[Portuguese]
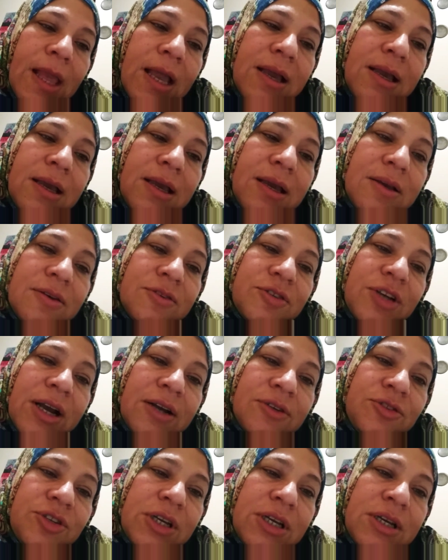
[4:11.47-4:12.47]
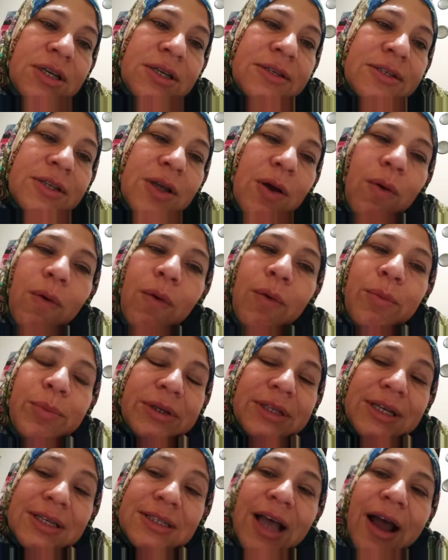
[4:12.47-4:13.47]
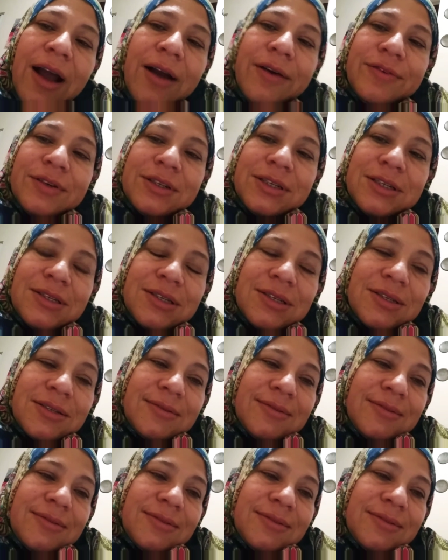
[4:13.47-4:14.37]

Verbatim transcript: e jardins com muitas árvores,